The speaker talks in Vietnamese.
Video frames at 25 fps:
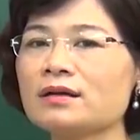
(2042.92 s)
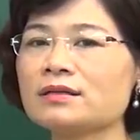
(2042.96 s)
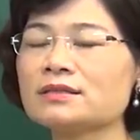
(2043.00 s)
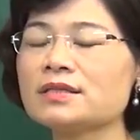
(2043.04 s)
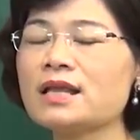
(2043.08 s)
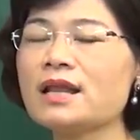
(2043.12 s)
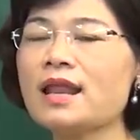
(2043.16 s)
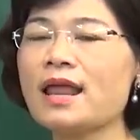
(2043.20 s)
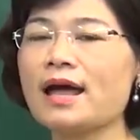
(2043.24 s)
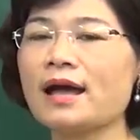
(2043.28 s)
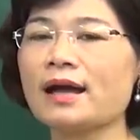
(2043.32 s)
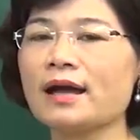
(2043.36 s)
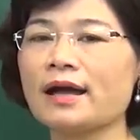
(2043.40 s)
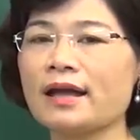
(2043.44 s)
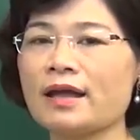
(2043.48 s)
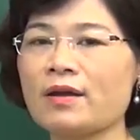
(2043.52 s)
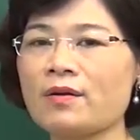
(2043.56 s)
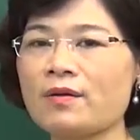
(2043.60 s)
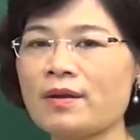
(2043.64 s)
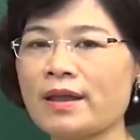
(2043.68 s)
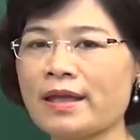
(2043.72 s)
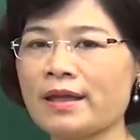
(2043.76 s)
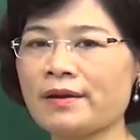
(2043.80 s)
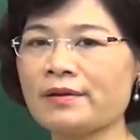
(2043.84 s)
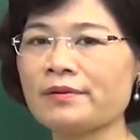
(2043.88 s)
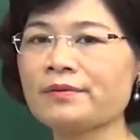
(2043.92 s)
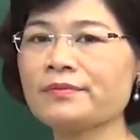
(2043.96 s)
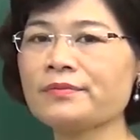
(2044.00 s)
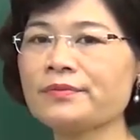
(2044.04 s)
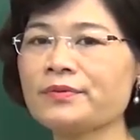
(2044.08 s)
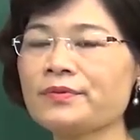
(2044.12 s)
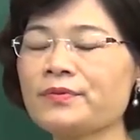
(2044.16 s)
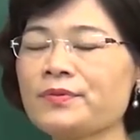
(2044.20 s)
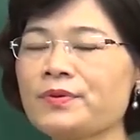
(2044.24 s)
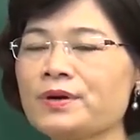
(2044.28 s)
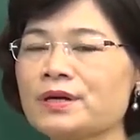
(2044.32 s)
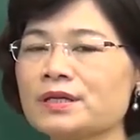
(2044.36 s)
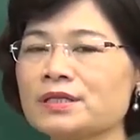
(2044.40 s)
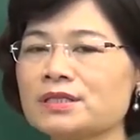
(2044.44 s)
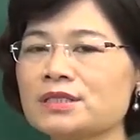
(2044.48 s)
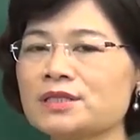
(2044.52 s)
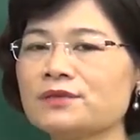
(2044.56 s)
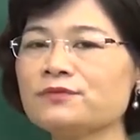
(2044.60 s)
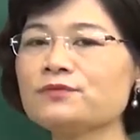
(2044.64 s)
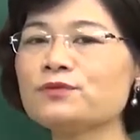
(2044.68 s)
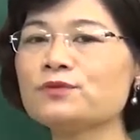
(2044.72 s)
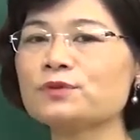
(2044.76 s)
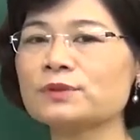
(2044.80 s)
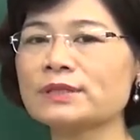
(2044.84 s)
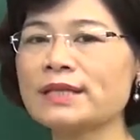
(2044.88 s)
rất là khéo léo của chính
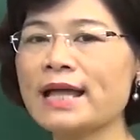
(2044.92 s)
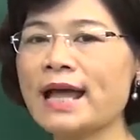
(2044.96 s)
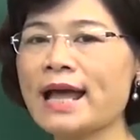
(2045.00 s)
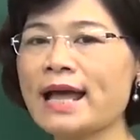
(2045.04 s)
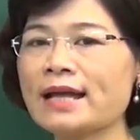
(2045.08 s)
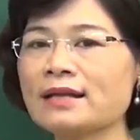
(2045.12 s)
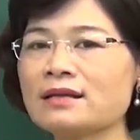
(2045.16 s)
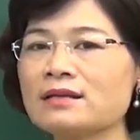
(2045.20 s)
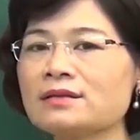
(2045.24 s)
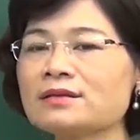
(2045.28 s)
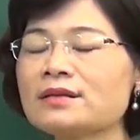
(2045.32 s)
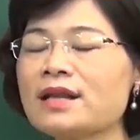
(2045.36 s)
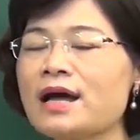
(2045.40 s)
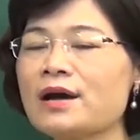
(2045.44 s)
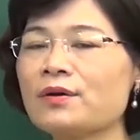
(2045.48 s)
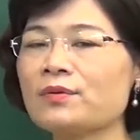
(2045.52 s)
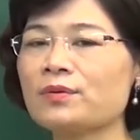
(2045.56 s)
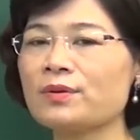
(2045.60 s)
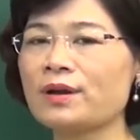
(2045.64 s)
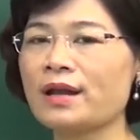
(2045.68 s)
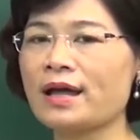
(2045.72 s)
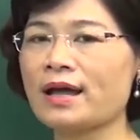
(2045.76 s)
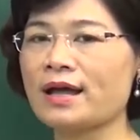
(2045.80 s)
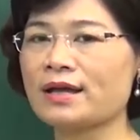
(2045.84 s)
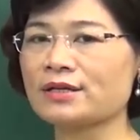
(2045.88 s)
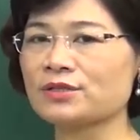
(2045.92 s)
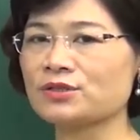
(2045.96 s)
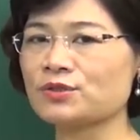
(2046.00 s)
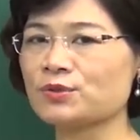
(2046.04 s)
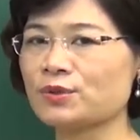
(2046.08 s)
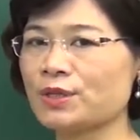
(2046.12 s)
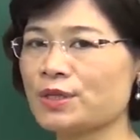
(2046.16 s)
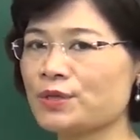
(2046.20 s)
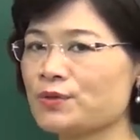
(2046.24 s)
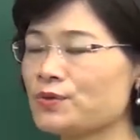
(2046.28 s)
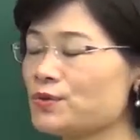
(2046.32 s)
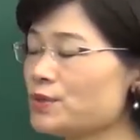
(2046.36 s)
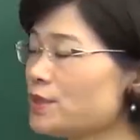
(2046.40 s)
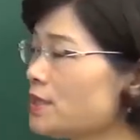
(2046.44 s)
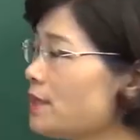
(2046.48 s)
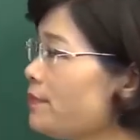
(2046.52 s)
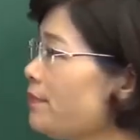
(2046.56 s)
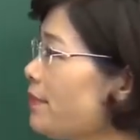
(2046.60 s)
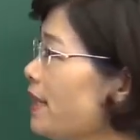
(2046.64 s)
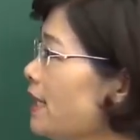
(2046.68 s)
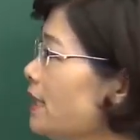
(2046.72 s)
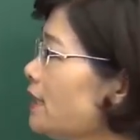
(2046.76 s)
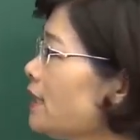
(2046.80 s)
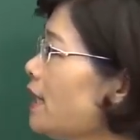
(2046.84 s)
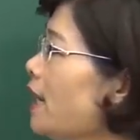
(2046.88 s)
phủ ta đứng đầu là chủ tịch Hồ Chí
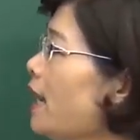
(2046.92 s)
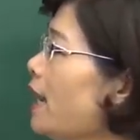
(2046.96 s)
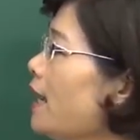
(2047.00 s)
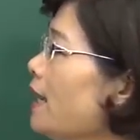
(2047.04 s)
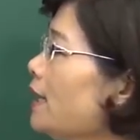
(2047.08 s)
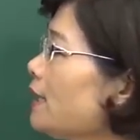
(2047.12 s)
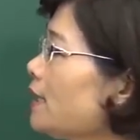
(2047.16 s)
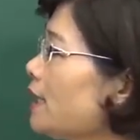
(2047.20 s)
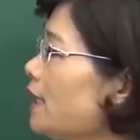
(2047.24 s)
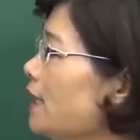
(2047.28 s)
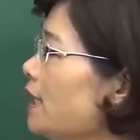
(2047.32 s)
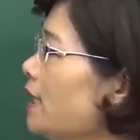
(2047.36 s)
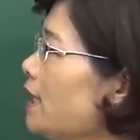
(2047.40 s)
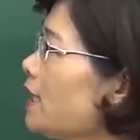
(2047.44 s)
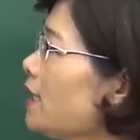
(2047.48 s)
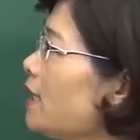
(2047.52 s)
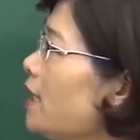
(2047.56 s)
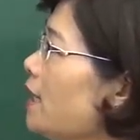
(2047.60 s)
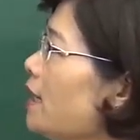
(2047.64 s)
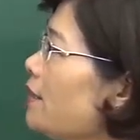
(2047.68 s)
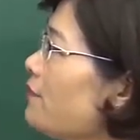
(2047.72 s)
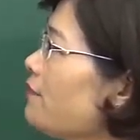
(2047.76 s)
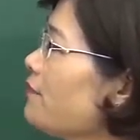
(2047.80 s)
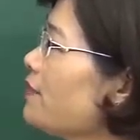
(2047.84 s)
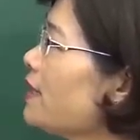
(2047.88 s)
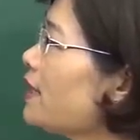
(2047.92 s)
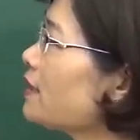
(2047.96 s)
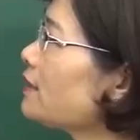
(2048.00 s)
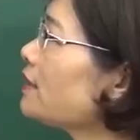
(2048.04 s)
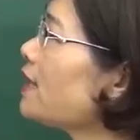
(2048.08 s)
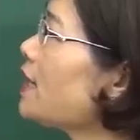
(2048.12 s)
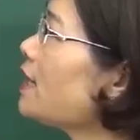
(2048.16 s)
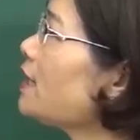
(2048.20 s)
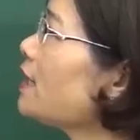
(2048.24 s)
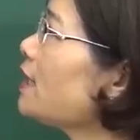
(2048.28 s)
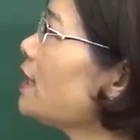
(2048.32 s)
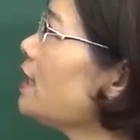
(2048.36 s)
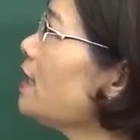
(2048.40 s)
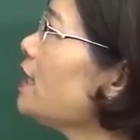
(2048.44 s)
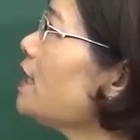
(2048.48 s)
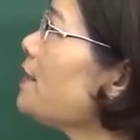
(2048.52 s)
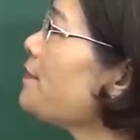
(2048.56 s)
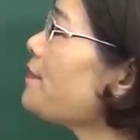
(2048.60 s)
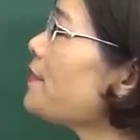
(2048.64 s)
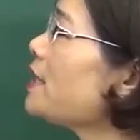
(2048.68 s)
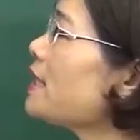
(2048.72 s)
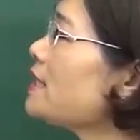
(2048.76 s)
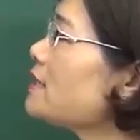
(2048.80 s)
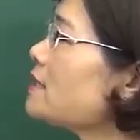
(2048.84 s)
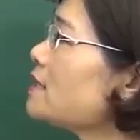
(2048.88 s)
Minh thì việc ta ký hiệp
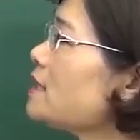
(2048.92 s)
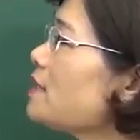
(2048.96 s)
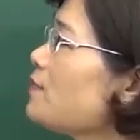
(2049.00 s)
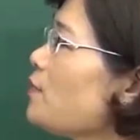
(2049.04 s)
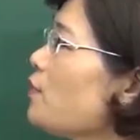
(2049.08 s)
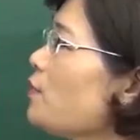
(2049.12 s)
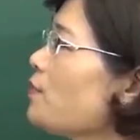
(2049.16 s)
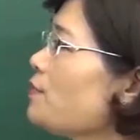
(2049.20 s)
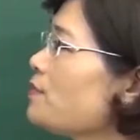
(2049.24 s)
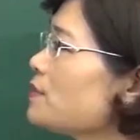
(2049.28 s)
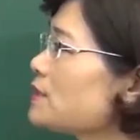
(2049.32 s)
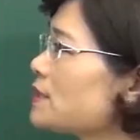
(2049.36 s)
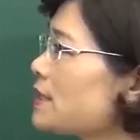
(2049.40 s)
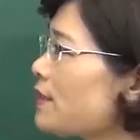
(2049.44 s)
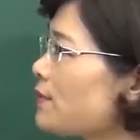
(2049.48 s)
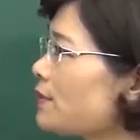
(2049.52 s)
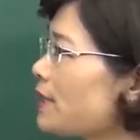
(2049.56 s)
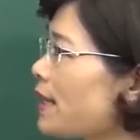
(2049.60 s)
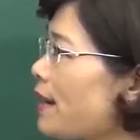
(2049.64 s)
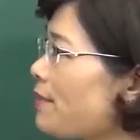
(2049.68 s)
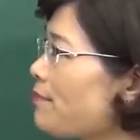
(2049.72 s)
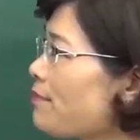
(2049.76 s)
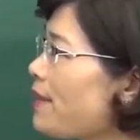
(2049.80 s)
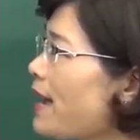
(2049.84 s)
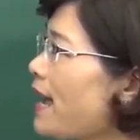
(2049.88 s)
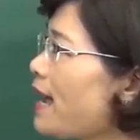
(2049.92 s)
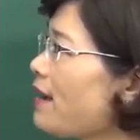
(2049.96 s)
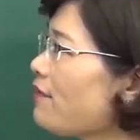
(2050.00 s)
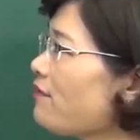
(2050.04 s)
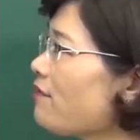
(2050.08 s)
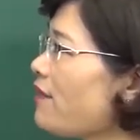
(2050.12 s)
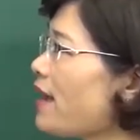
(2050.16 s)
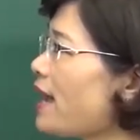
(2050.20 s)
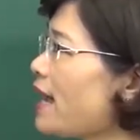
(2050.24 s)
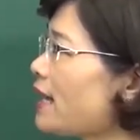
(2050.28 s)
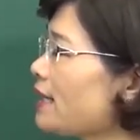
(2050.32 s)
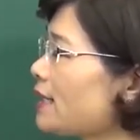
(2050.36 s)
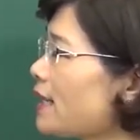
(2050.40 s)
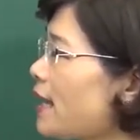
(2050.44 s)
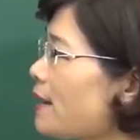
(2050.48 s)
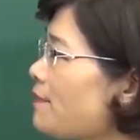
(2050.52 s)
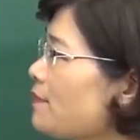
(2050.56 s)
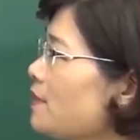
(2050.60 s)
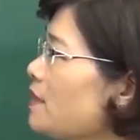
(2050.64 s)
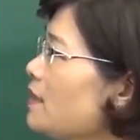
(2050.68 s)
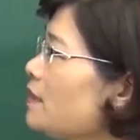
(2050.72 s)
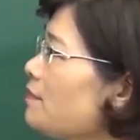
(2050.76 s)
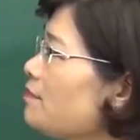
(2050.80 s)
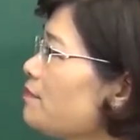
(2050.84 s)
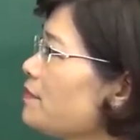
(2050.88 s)
định sơ bộ 6 tháng 3 và tạm
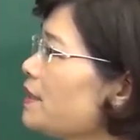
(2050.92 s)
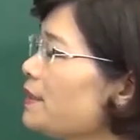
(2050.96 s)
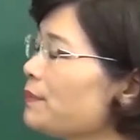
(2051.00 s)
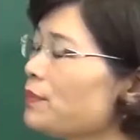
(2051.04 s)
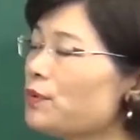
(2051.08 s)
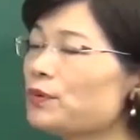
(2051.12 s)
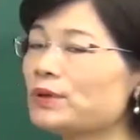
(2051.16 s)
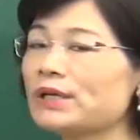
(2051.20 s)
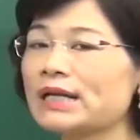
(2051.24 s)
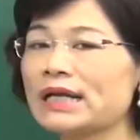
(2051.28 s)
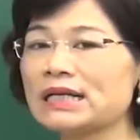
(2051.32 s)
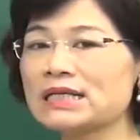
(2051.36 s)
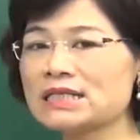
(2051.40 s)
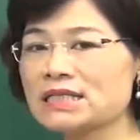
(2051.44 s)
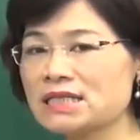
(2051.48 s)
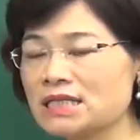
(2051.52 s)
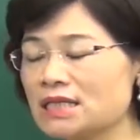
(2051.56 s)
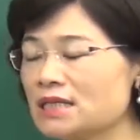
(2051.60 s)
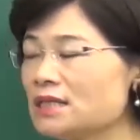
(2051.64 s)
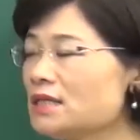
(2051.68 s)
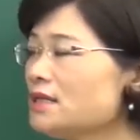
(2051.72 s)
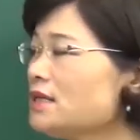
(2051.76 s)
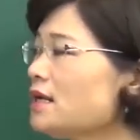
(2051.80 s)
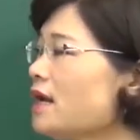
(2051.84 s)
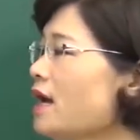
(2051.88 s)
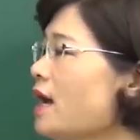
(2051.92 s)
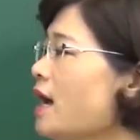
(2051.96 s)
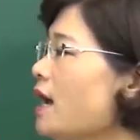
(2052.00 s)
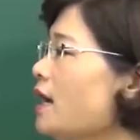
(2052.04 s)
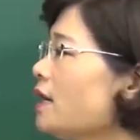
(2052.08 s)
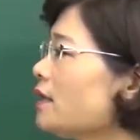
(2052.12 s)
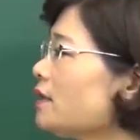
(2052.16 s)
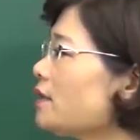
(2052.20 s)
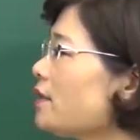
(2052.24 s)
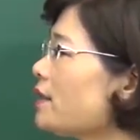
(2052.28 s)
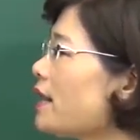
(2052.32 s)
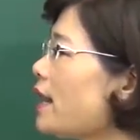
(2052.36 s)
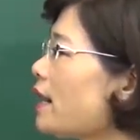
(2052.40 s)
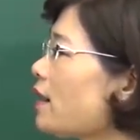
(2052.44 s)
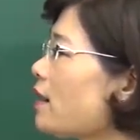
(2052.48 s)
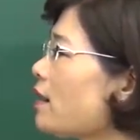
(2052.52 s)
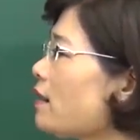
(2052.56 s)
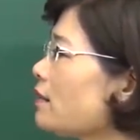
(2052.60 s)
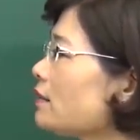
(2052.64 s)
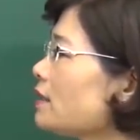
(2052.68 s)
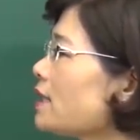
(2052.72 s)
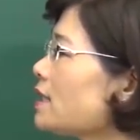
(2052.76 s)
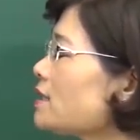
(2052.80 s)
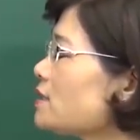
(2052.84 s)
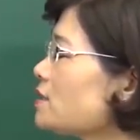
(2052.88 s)
ước 14 tháng 9 nó đã có
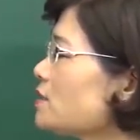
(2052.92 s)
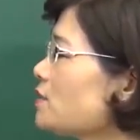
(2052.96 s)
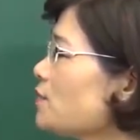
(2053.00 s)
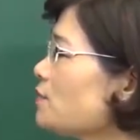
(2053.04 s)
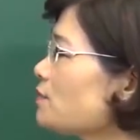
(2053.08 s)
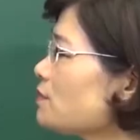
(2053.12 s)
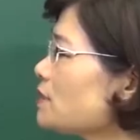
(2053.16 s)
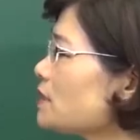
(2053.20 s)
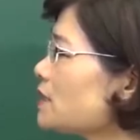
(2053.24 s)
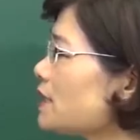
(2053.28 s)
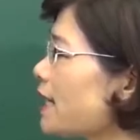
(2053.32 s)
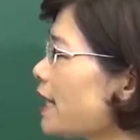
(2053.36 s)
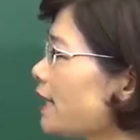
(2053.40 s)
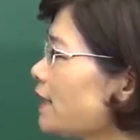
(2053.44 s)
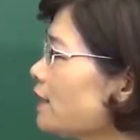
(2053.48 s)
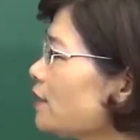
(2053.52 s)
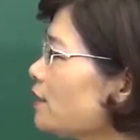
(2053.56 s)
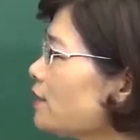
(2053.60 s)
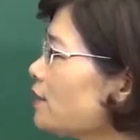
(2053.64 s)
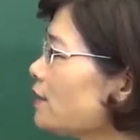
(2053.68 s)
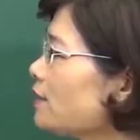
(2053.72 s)
tác dụng tránh